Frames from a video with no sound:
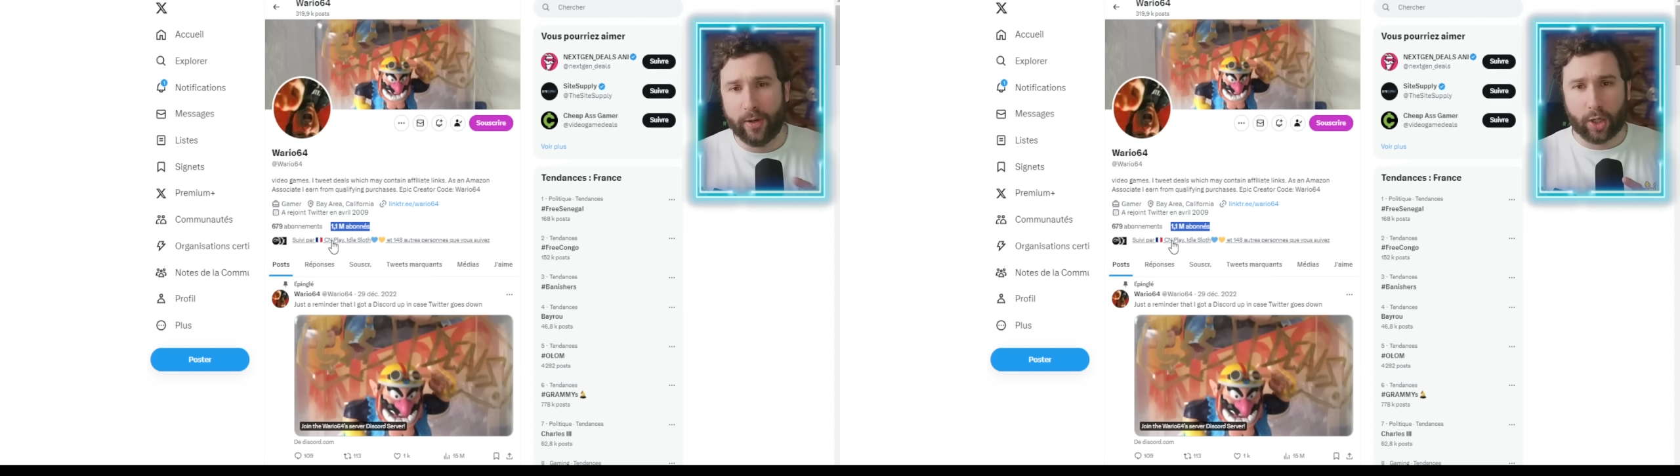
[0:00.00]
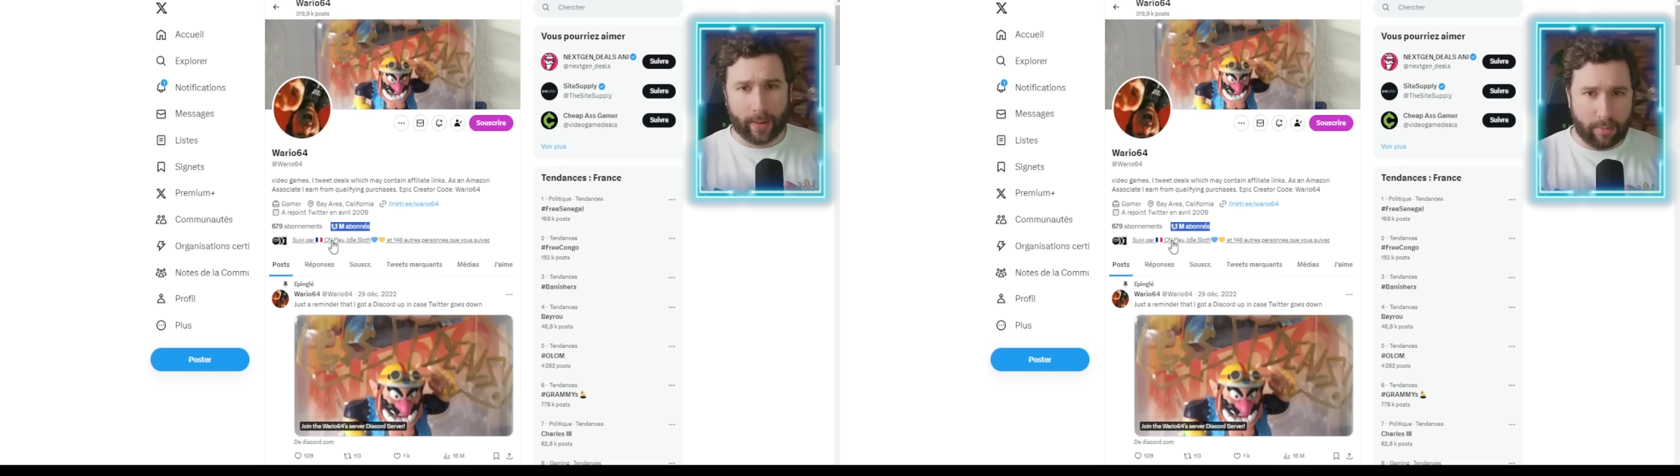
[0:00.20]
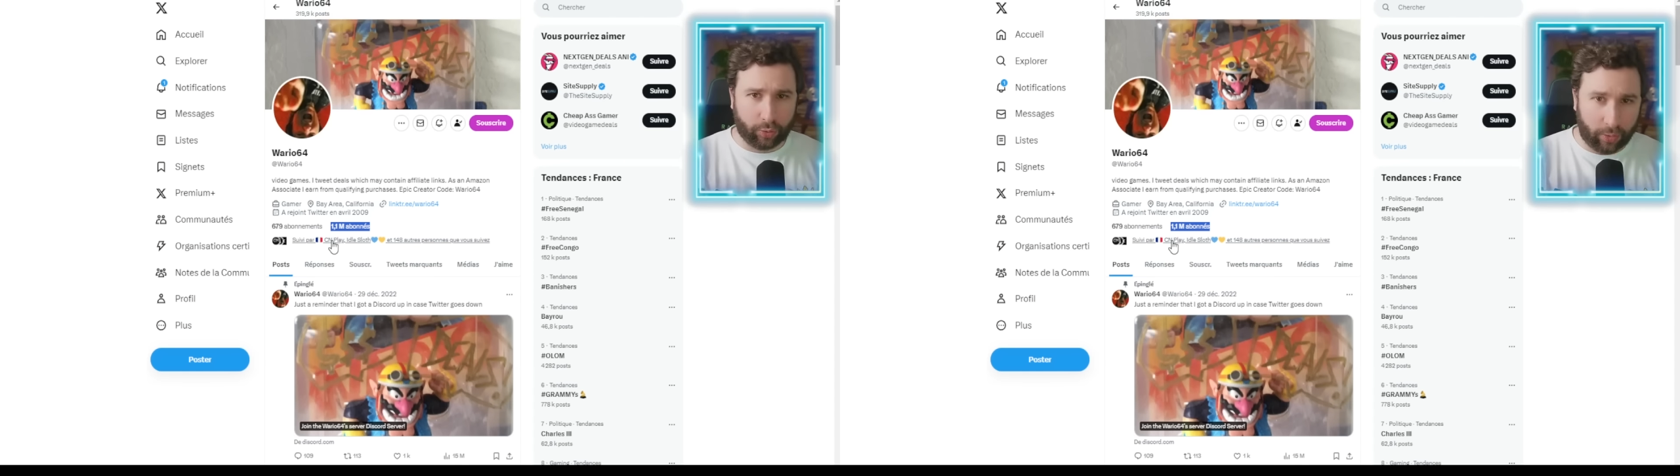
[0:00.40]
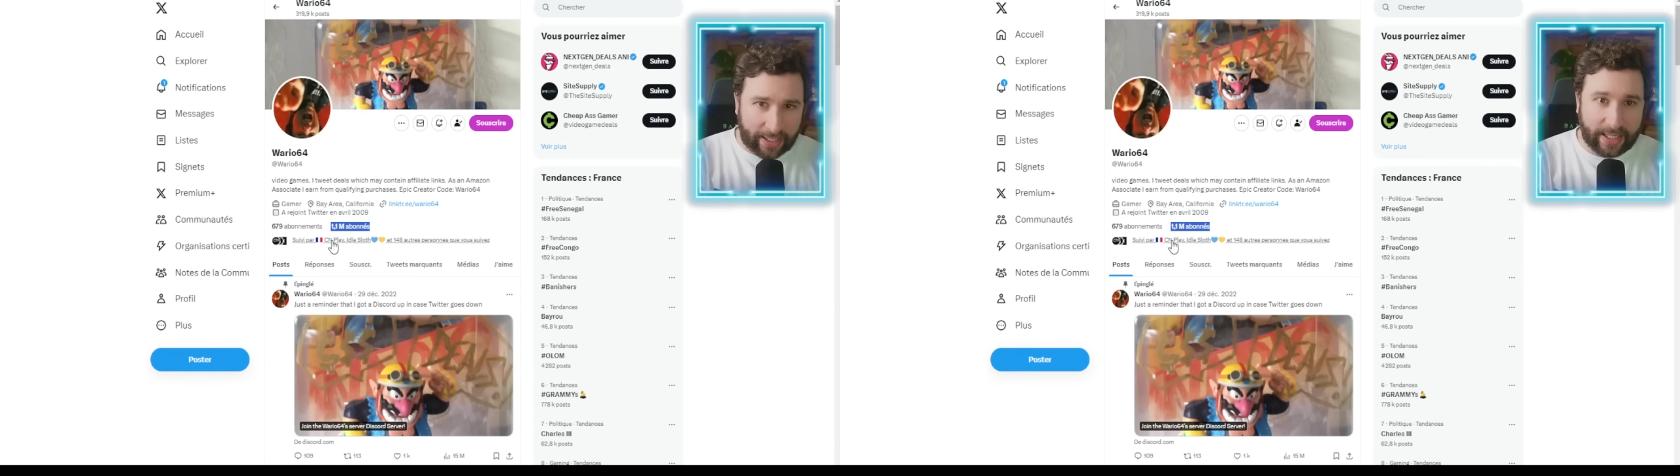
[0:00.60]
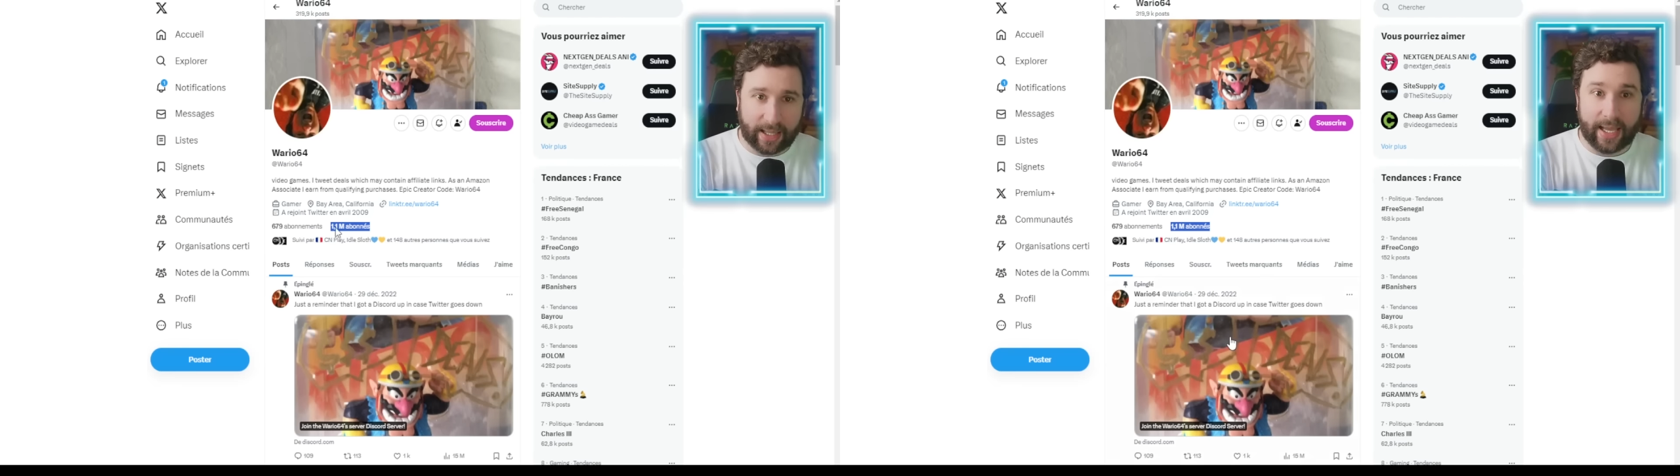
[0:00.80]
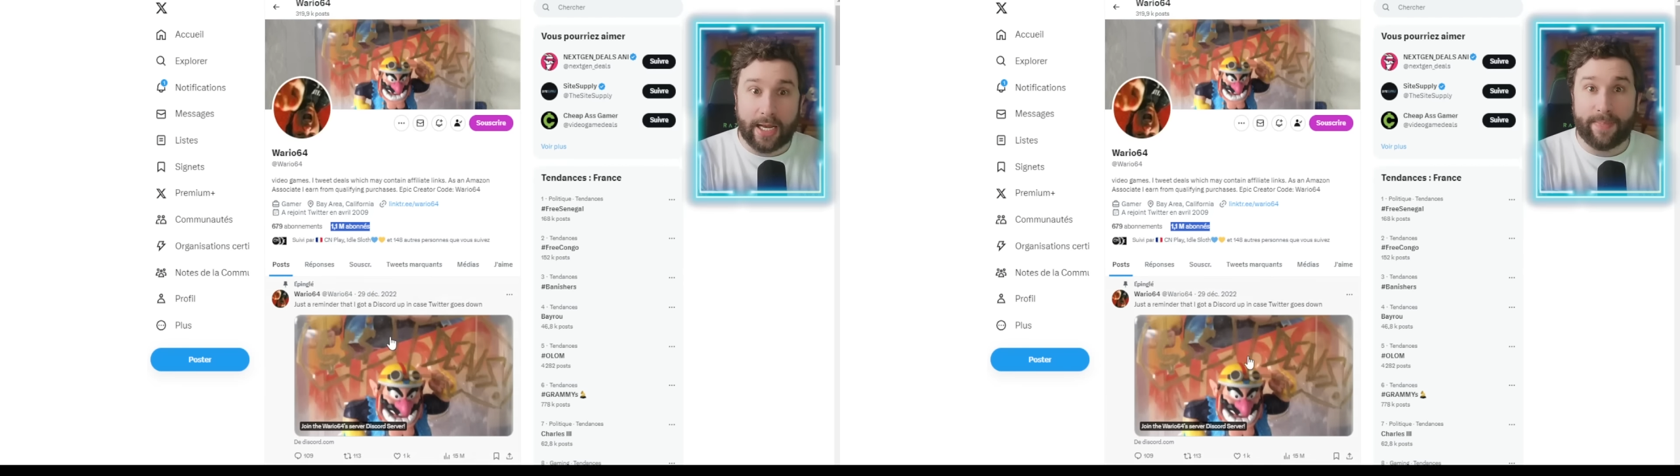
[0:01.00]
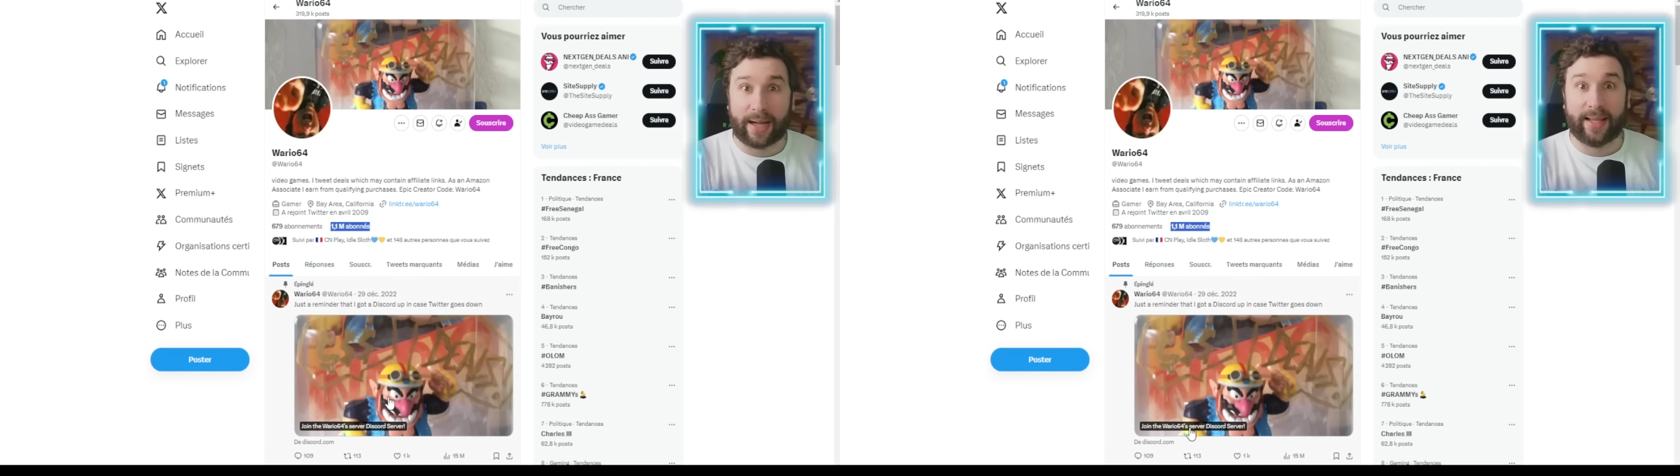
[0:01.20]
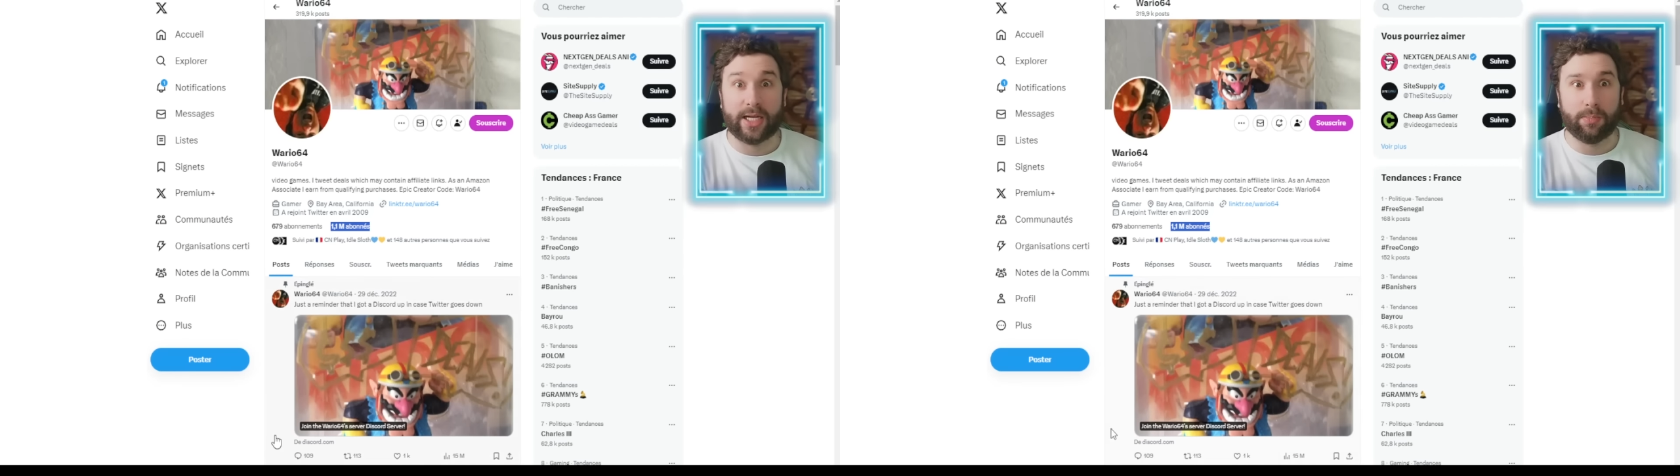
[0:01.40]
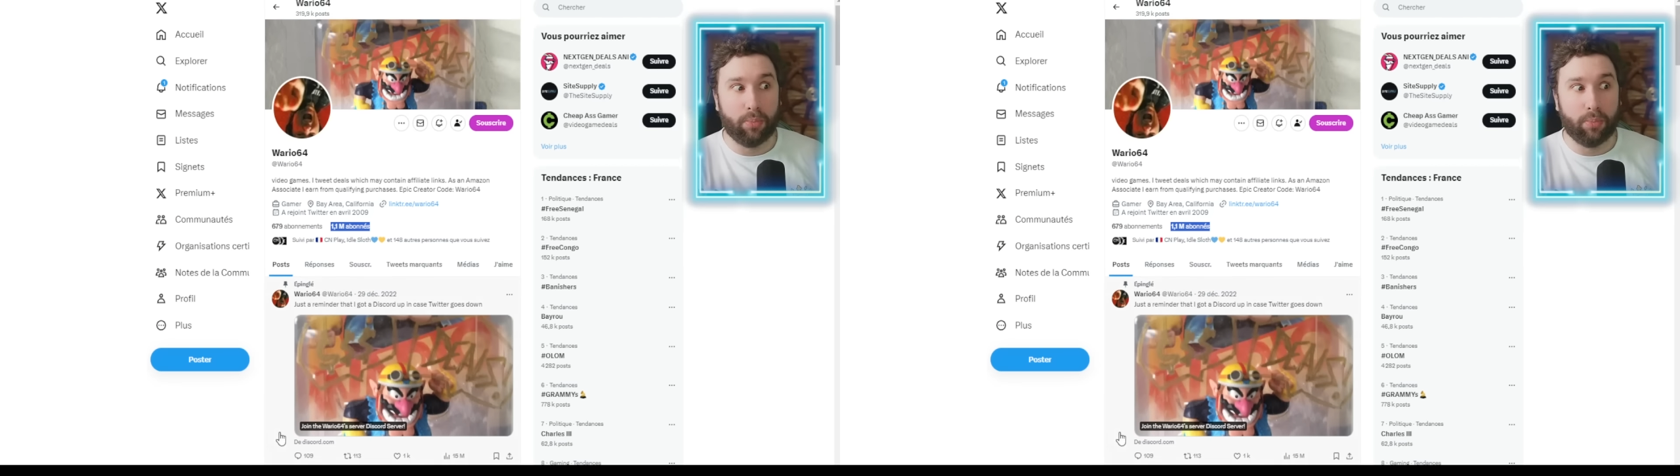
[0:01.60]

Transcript: énormément de leaks et il partage